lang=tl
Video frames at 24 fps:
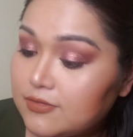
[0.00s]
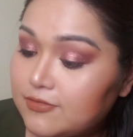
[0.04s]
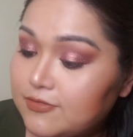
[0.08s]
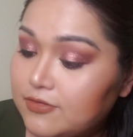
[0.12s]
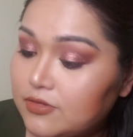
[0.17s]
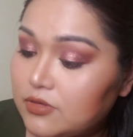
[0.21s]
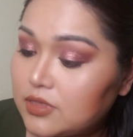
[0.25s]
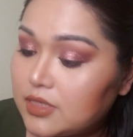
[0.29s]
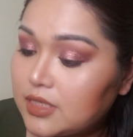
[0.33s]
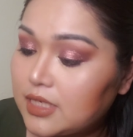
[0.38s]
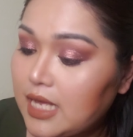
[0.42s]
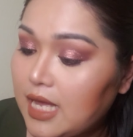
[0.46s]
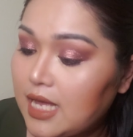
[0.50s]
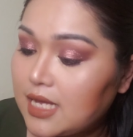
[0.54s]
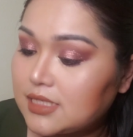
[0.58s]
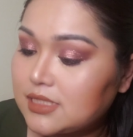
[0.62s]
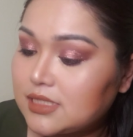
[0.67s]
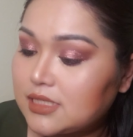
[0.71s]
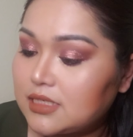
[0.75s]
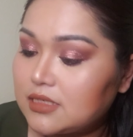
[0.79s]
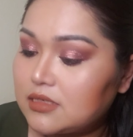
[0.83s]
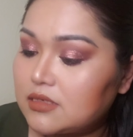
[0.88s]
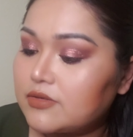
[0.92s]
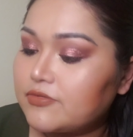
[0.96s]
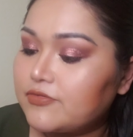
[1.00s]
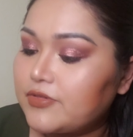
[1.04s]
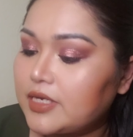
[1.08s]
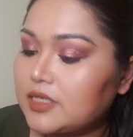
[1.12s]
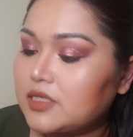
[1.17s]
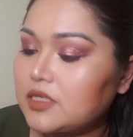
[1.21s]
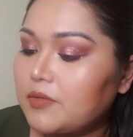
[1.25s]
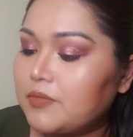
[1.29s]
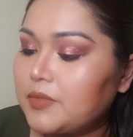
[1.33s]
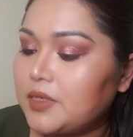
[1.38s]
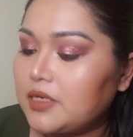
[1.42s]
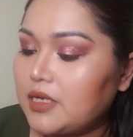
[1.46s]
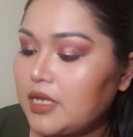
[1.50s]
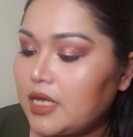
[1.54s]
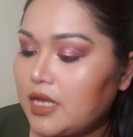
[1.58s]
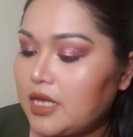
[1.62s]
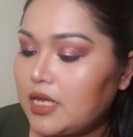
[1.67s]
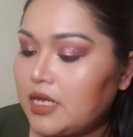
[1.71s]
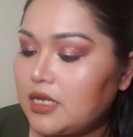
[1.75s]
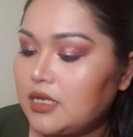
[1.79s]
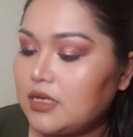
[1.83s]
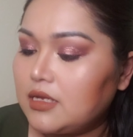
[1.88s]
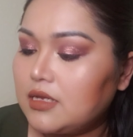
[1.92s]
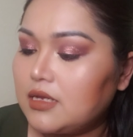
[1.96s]
folic acid, vitamin
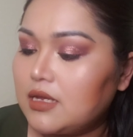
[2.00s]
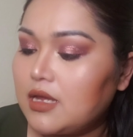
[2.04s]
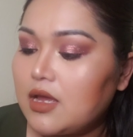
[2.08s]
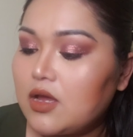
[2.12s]
A